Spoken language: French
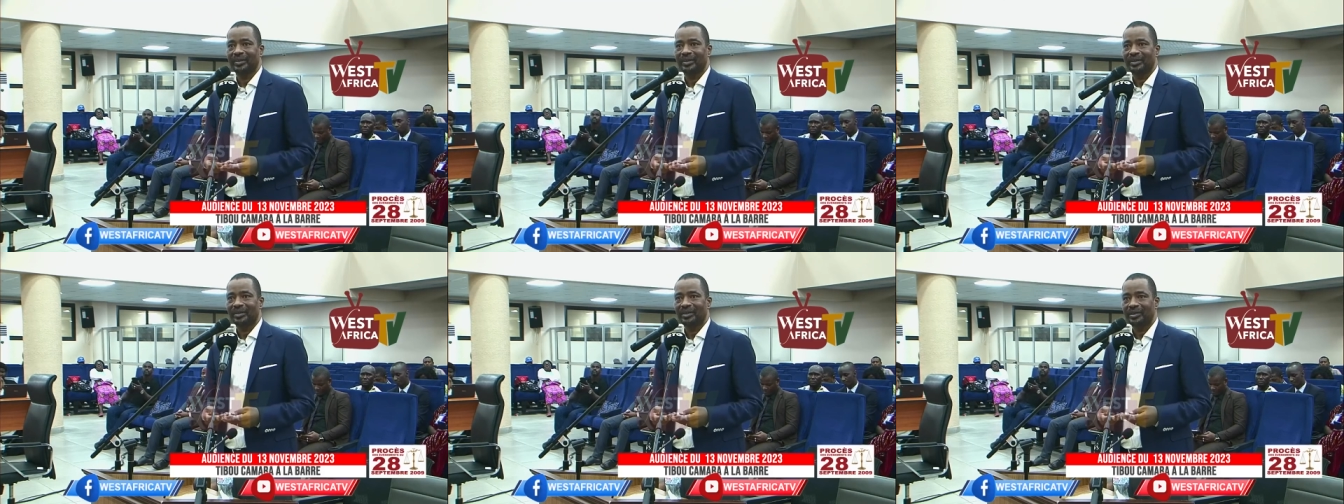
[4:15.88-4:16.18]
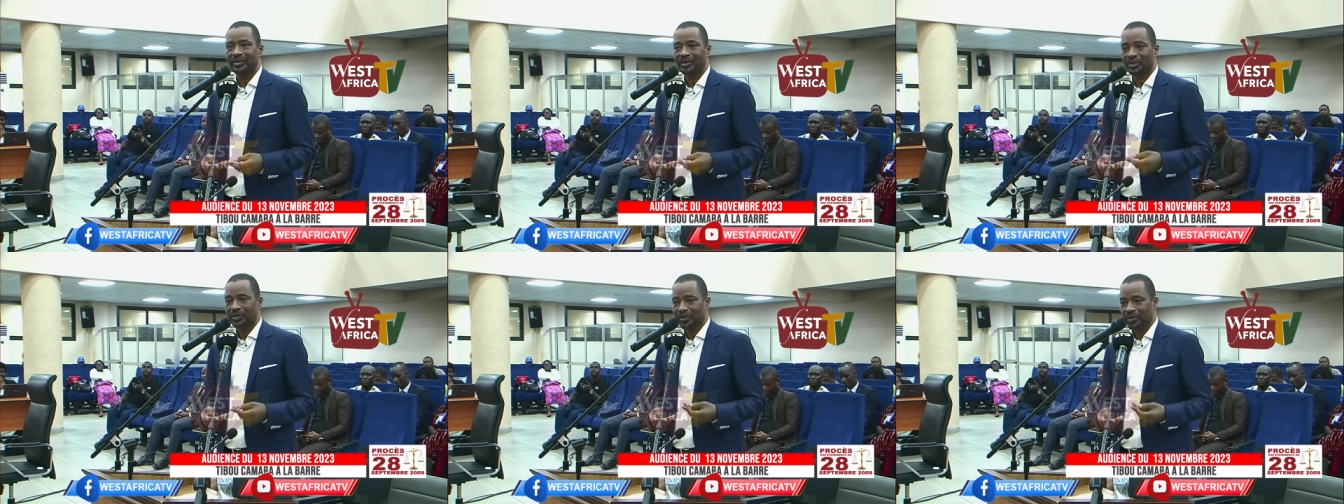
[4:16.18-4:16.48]

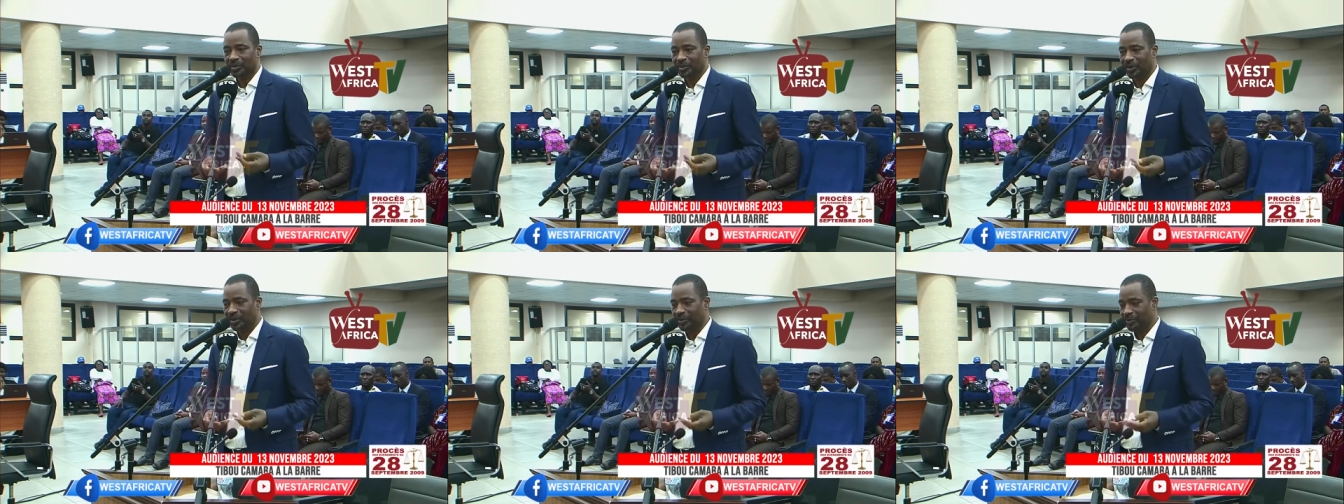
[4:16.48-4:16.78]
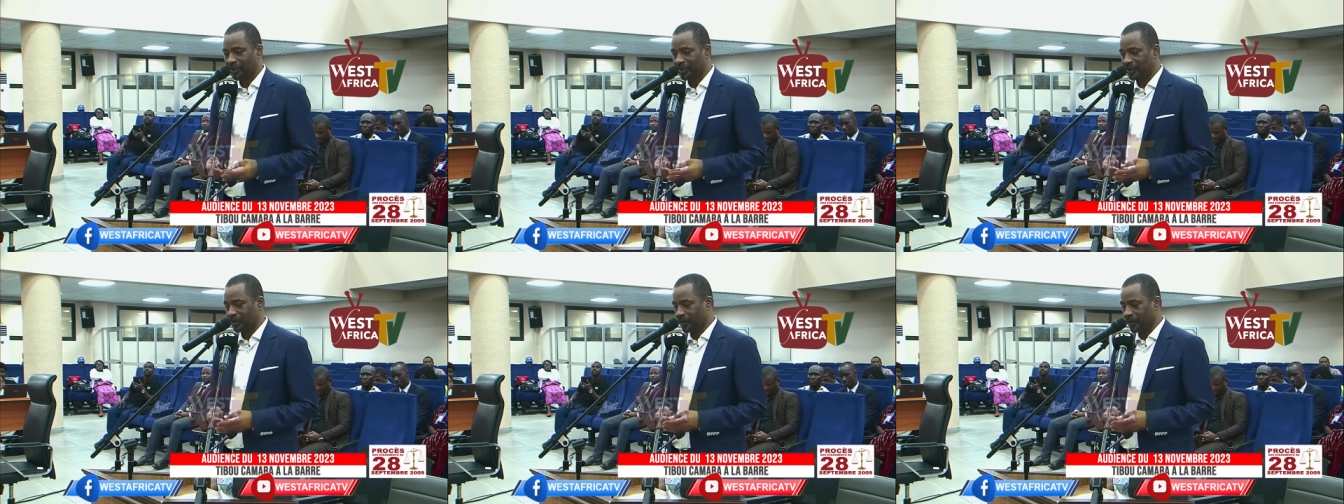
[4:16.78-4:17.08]
Et justement
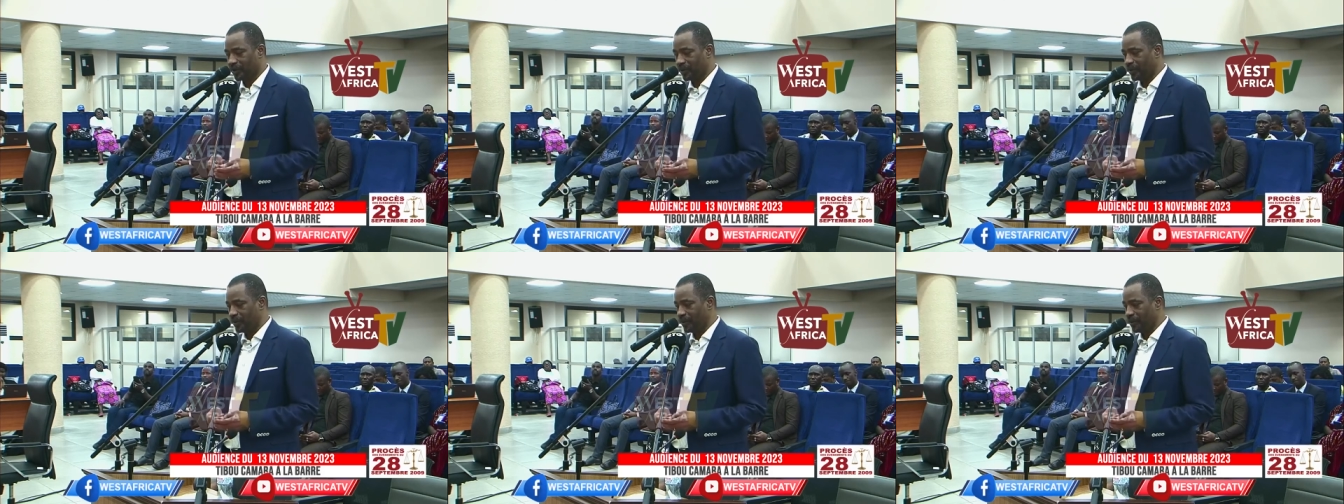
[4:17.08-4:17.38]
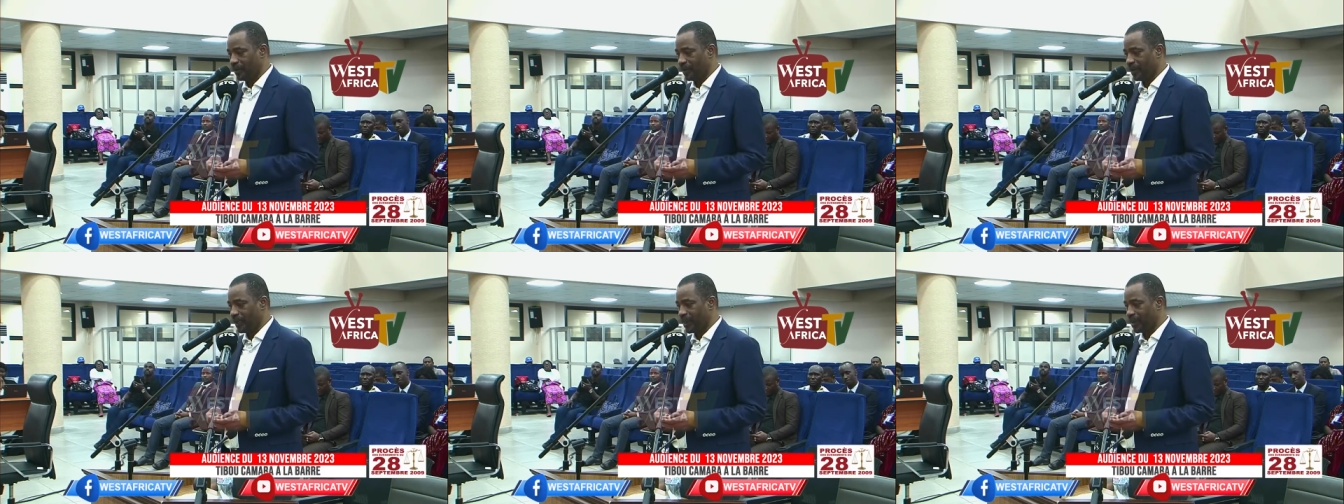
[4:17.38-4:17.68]
parce que
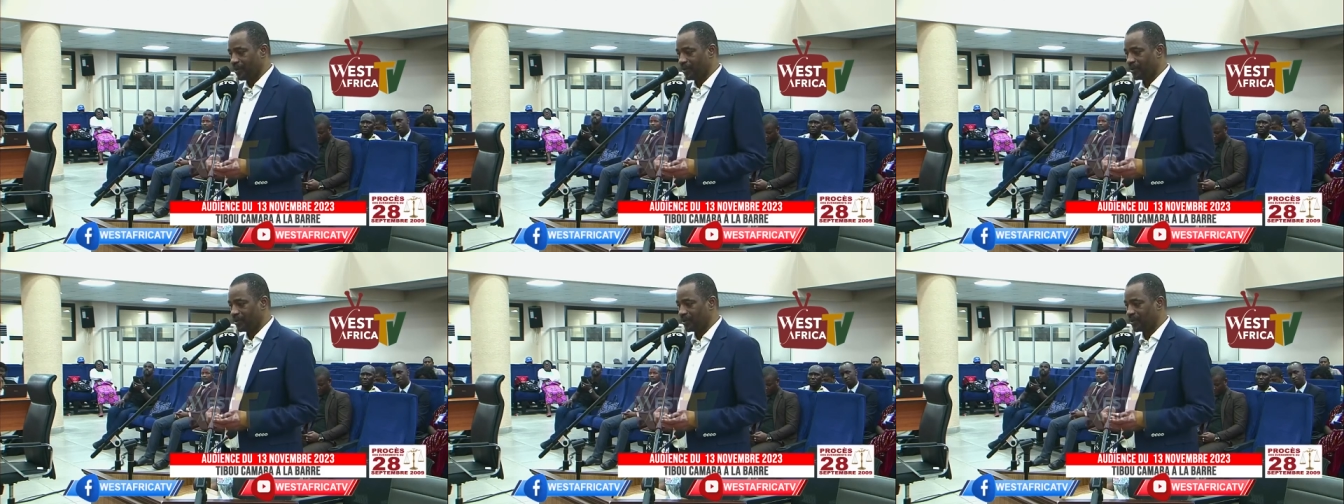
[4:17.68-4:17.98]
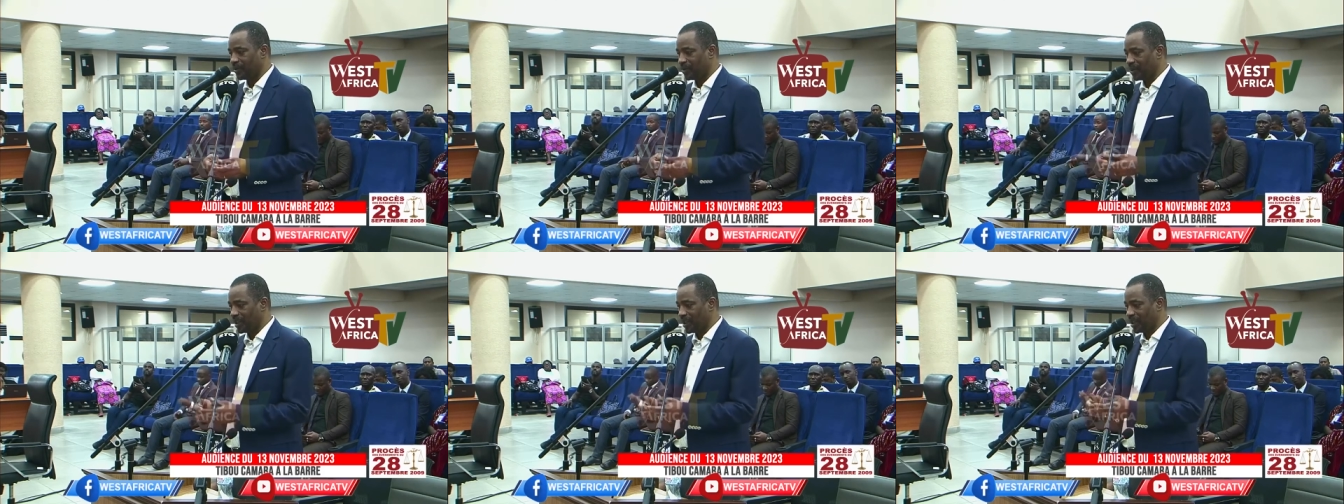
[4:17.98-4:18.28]

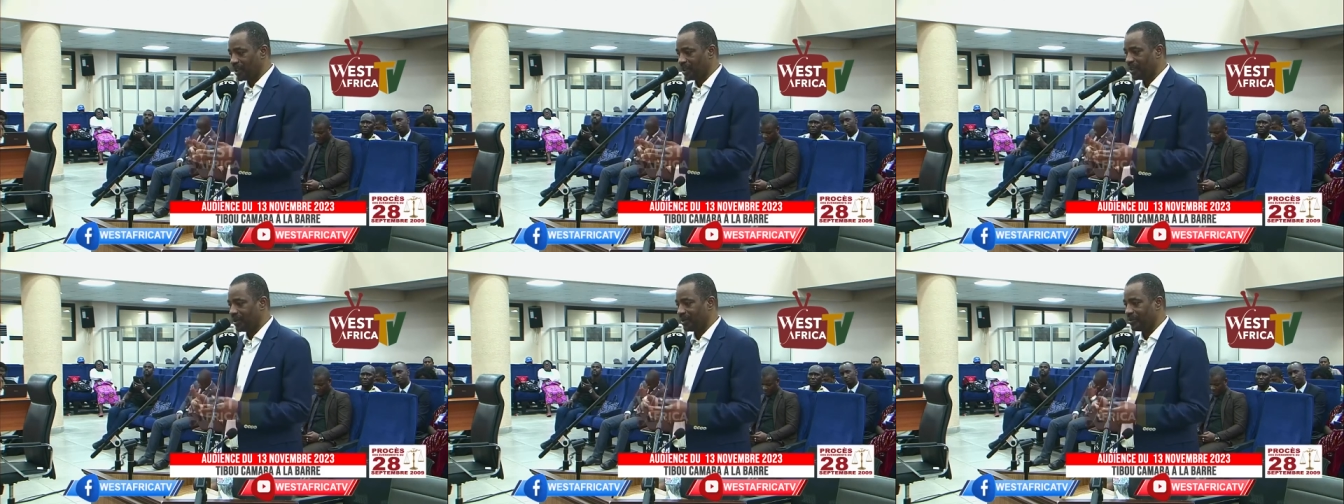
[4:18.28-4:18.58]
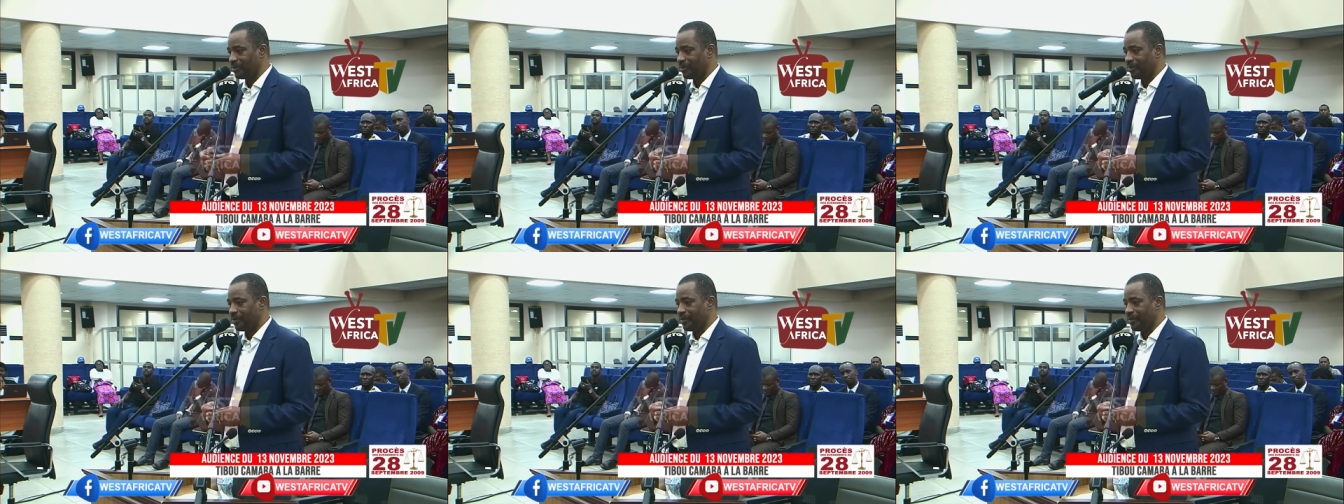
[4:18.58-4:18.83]
je donnais